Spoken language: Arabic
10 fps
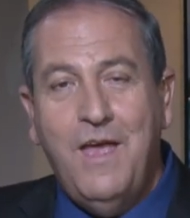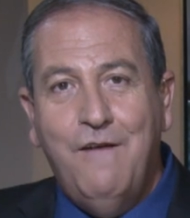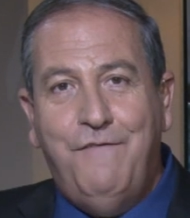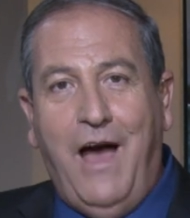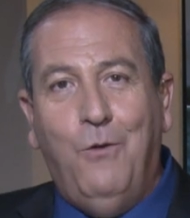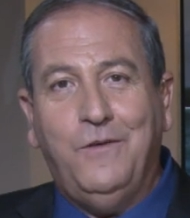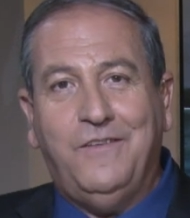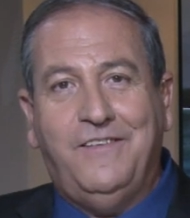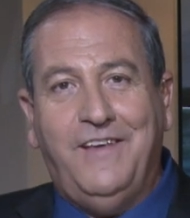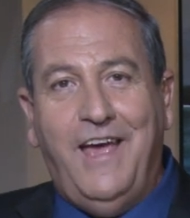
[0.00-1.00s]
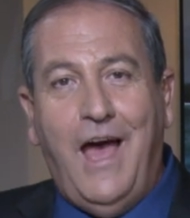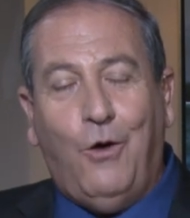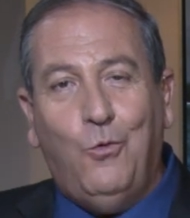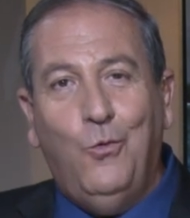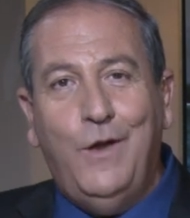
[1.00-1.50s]
فعاوز
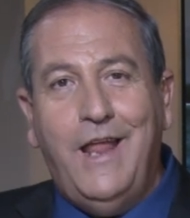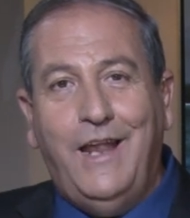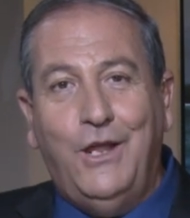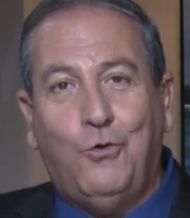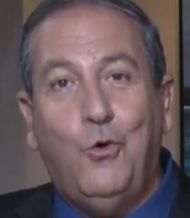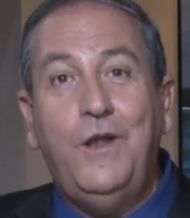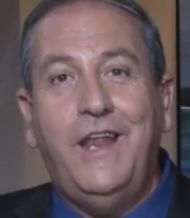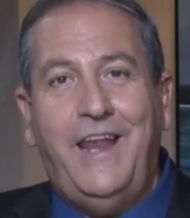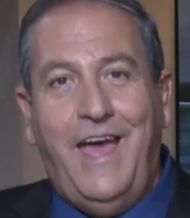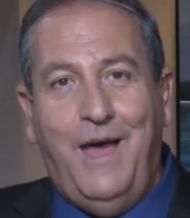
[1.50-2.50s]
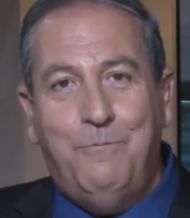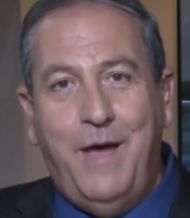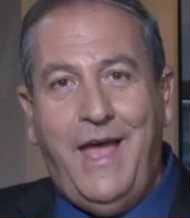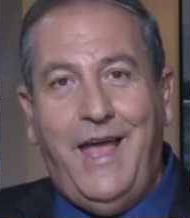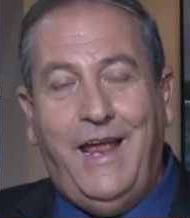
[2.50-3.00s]
أقول لكل
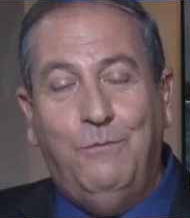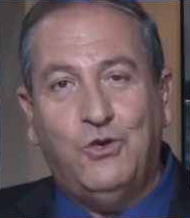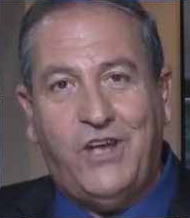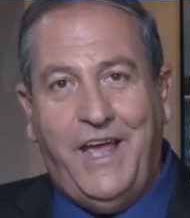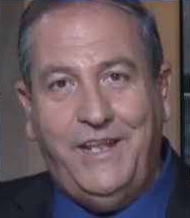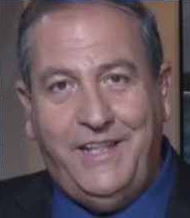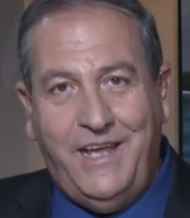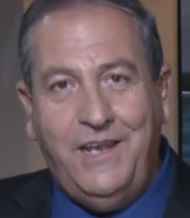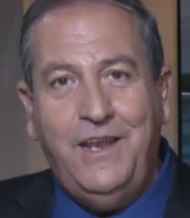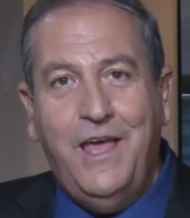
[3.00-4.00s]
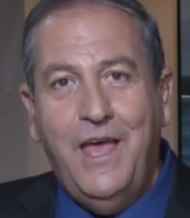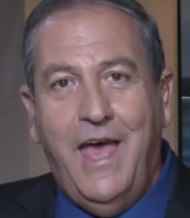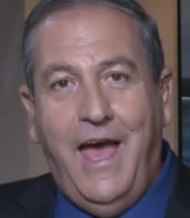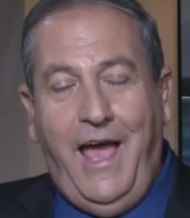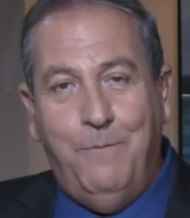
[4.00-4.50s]
الآباء المشاهدين
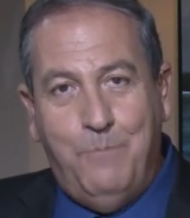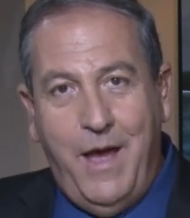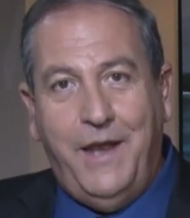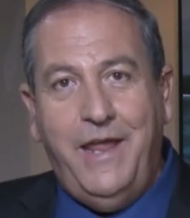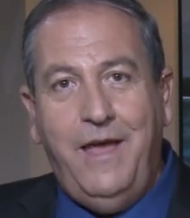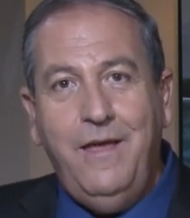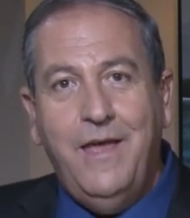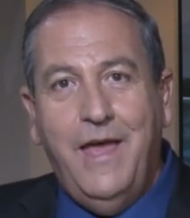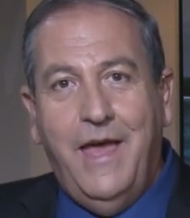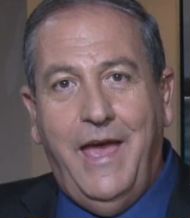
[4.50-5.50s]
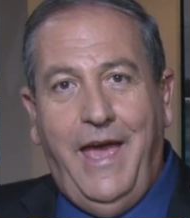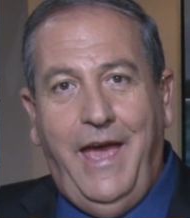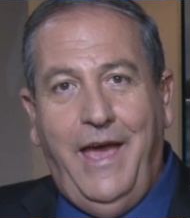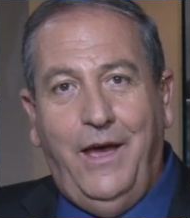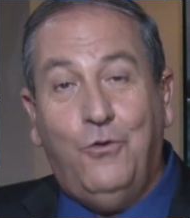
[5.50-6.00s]
أحبائنا
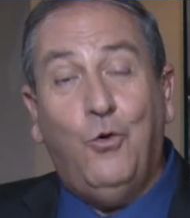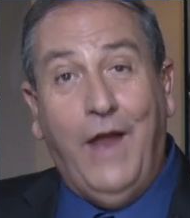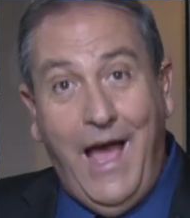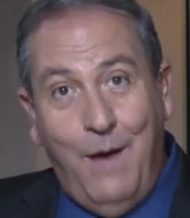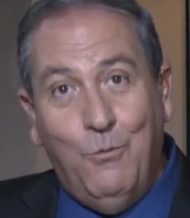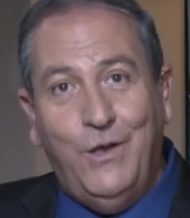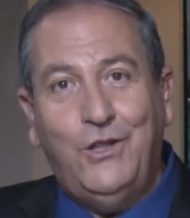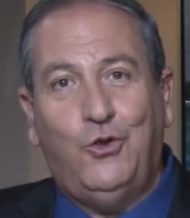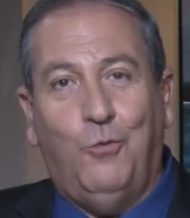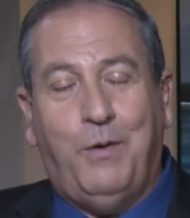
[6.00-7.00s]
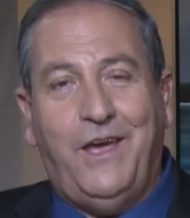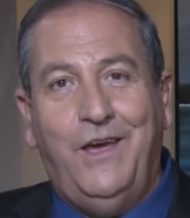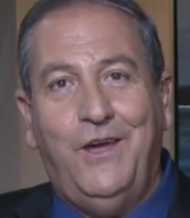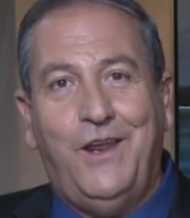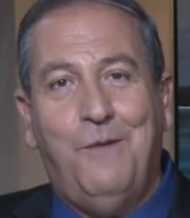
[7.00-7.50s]
آه، كل عام وانتم
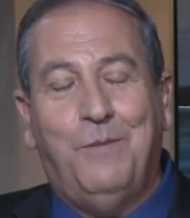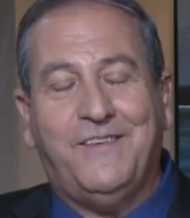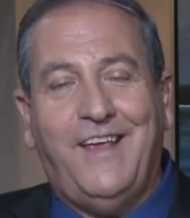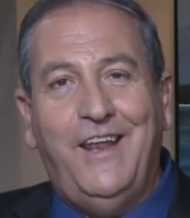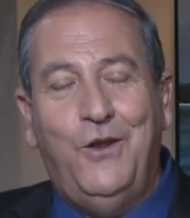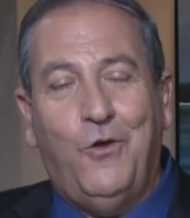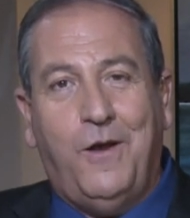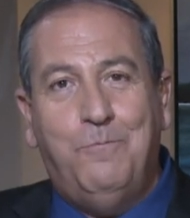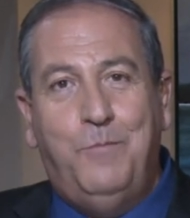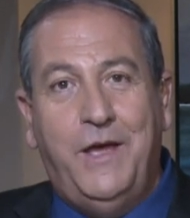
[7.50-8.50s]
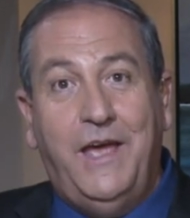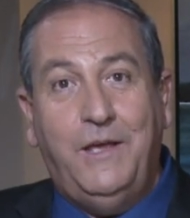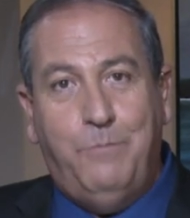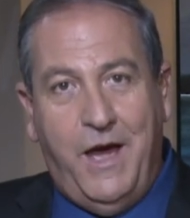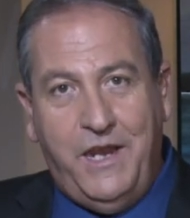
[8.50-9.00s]
بخير بصل انه الرب
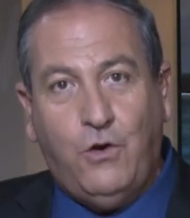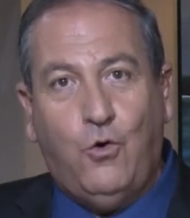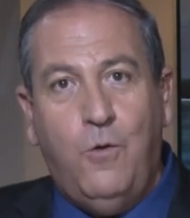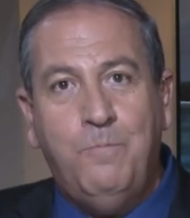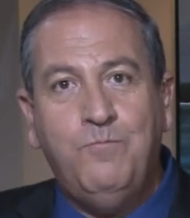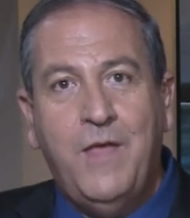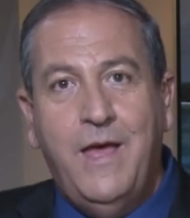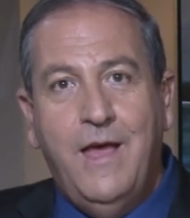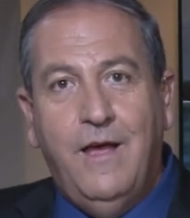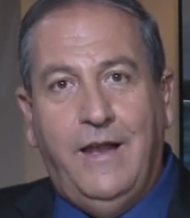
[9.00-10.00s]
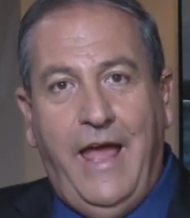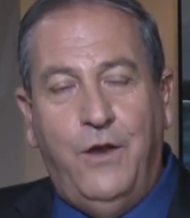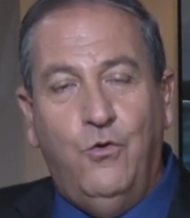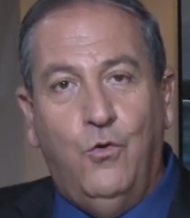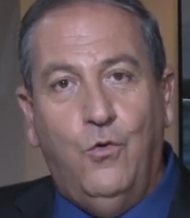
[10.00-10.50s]
يبارككم
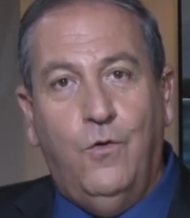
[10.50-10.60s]
لانه